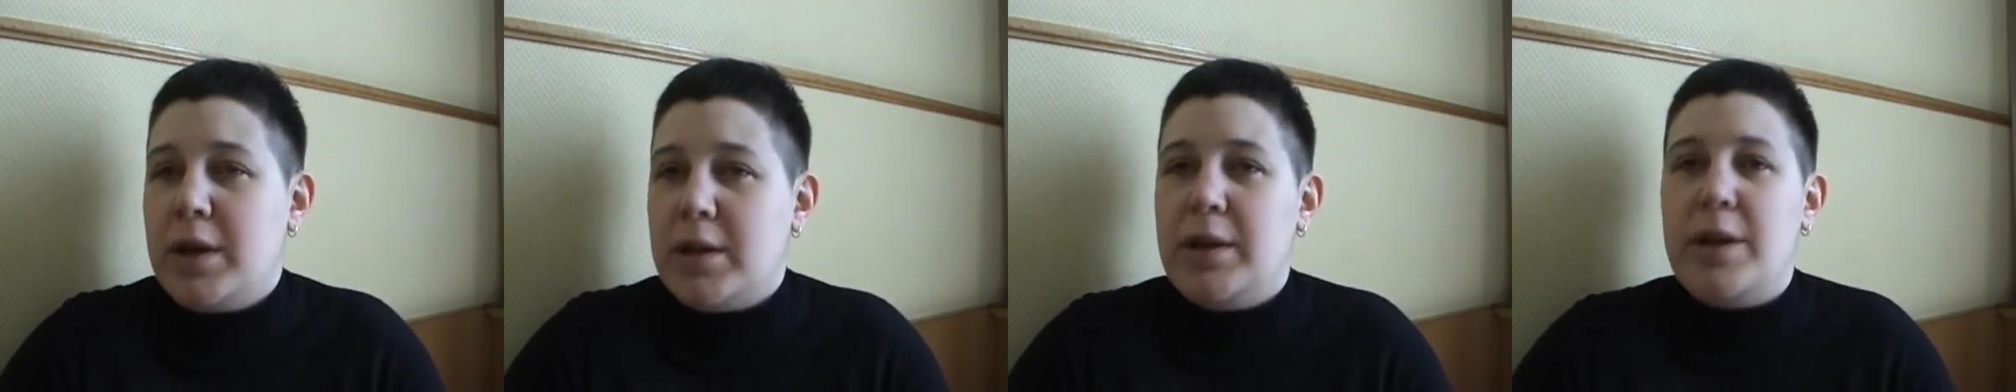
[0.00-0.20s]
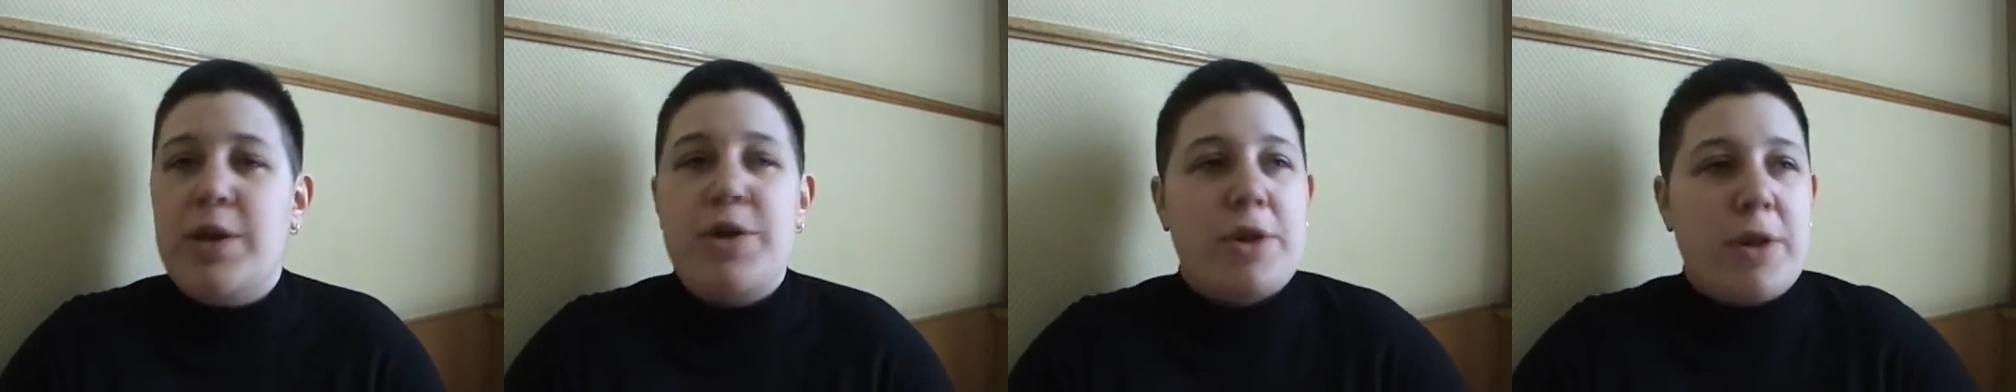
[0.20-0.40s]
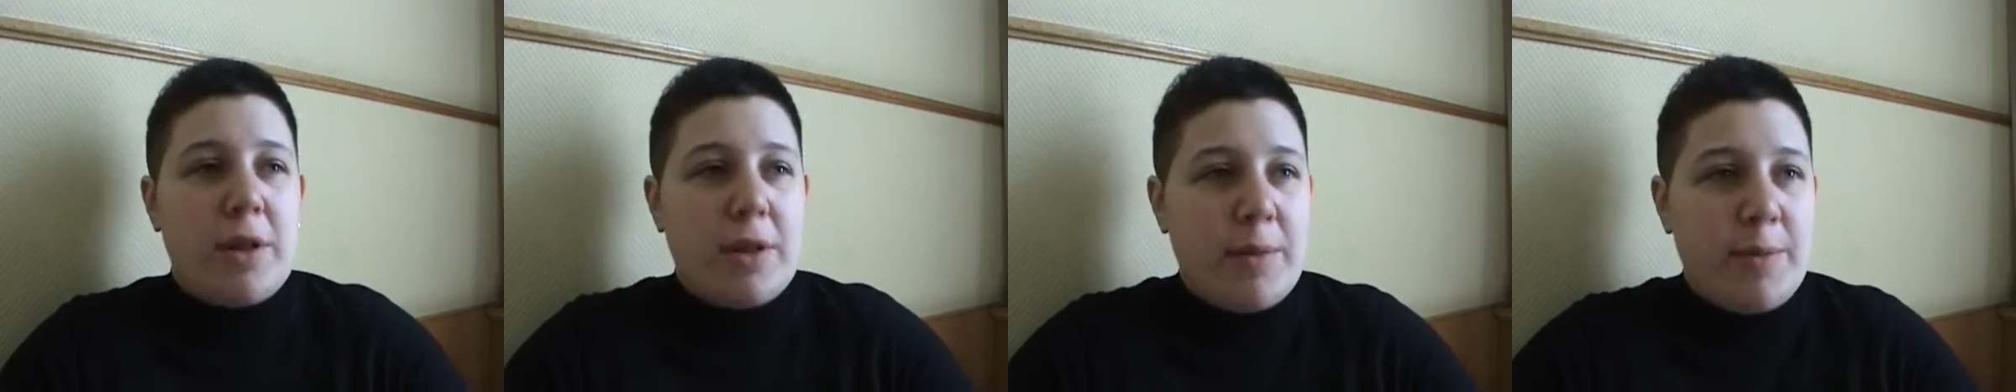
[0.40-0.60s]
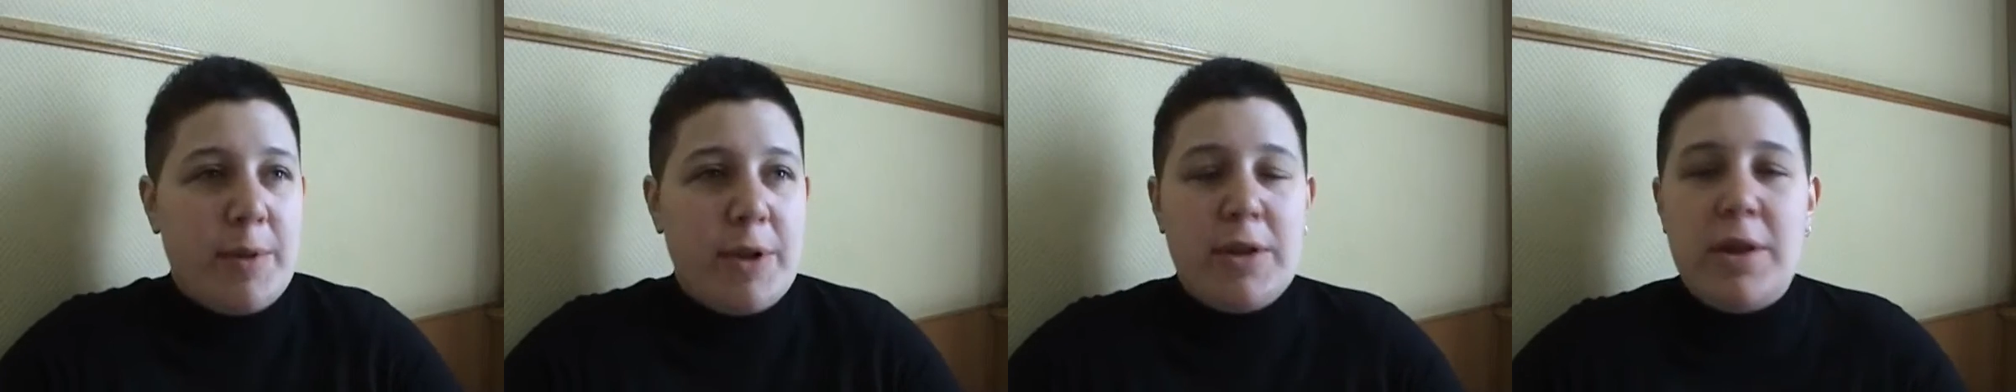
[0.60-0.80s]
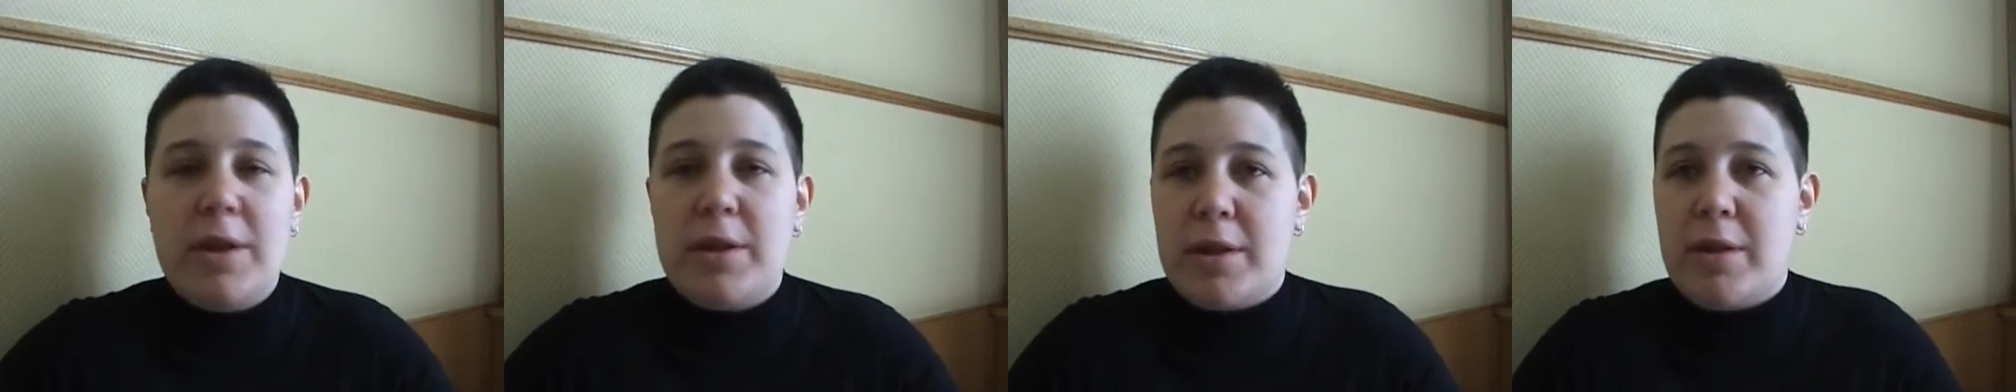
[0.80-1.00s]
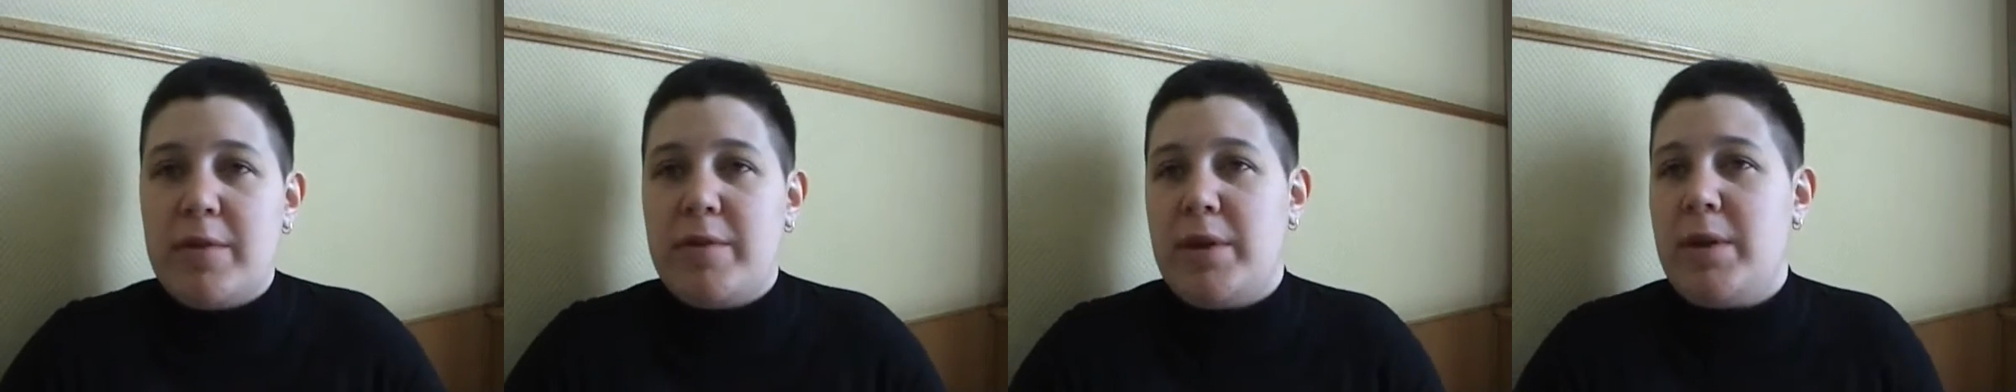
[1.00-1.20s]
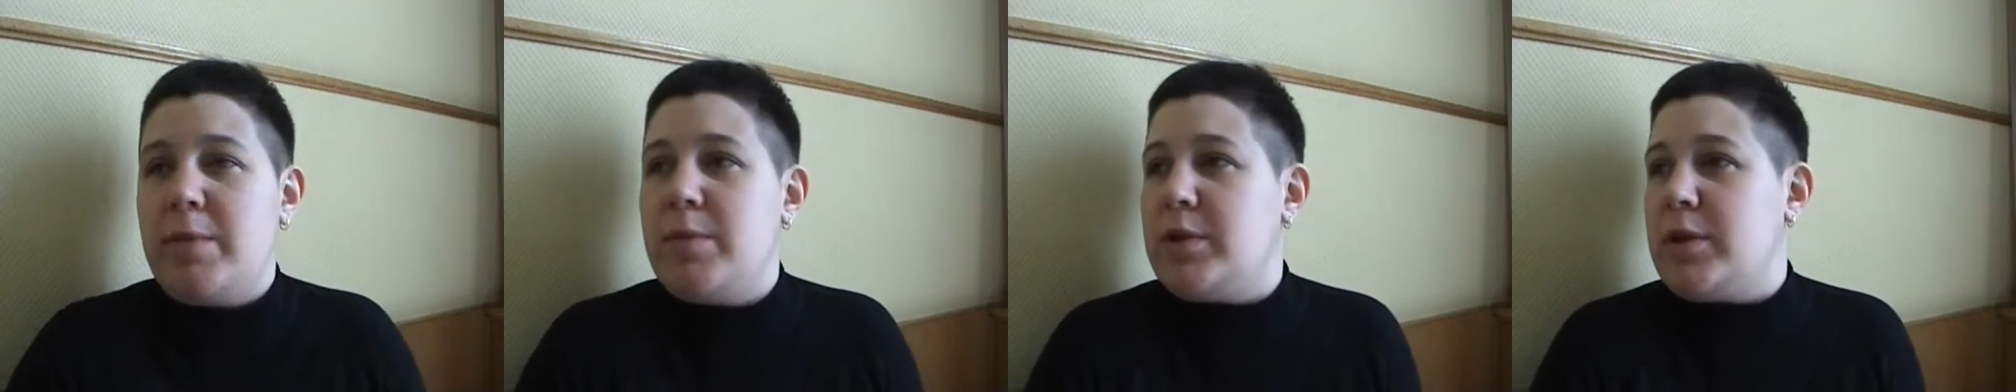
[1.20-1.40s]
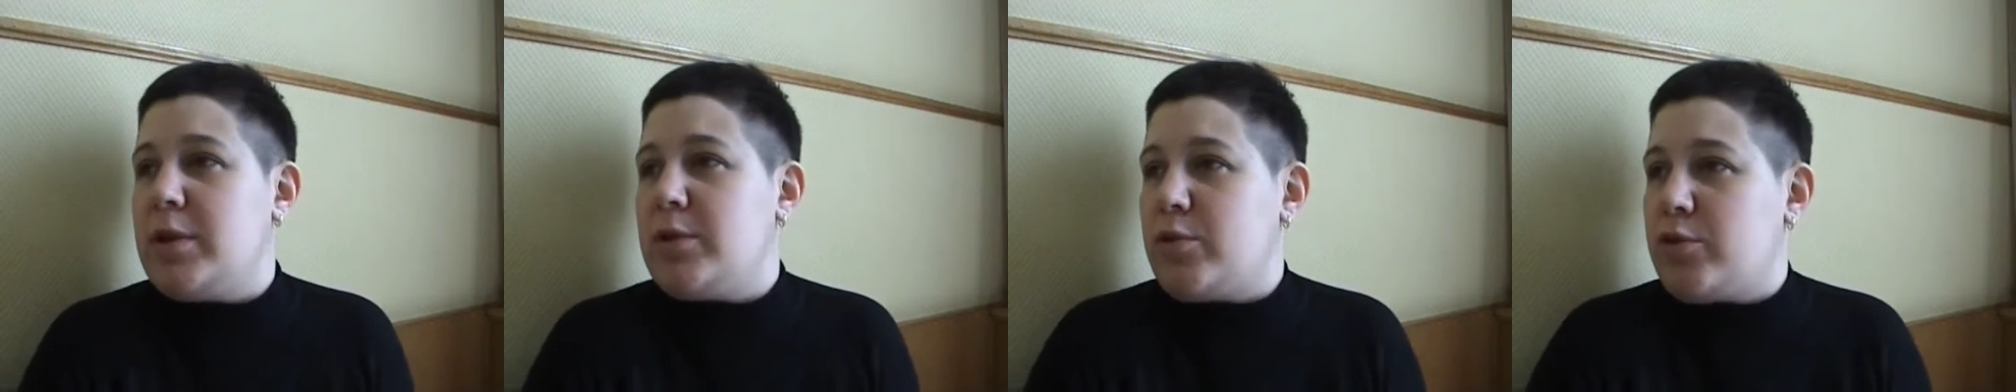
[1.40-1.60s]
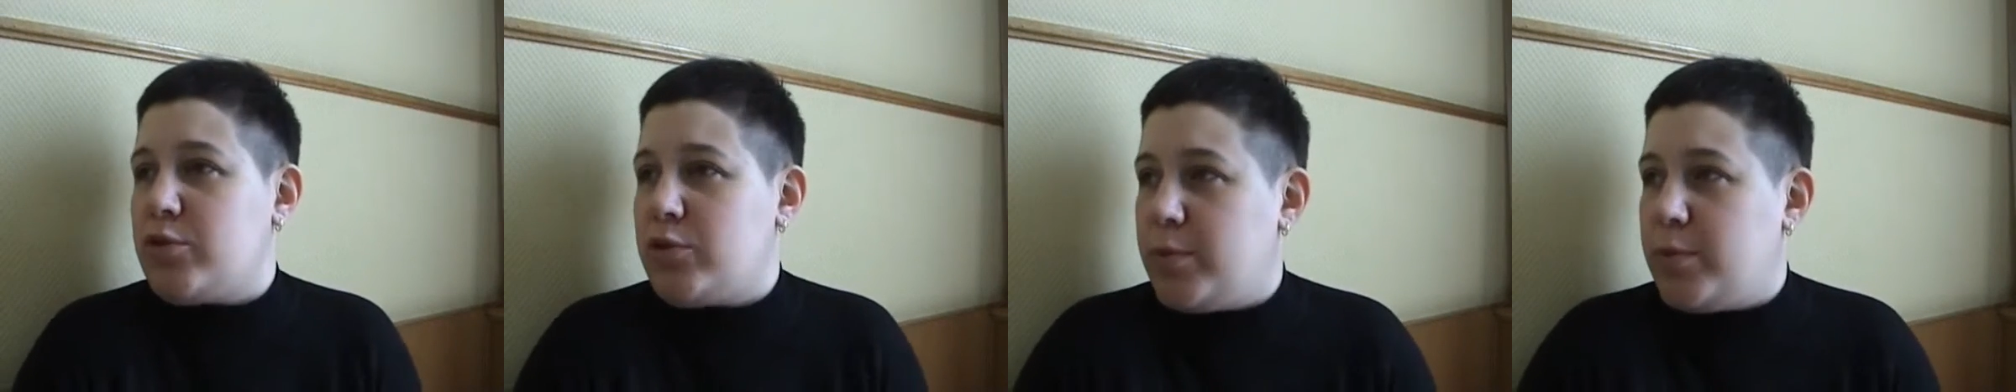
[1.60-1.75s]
личное дополнительное время на то,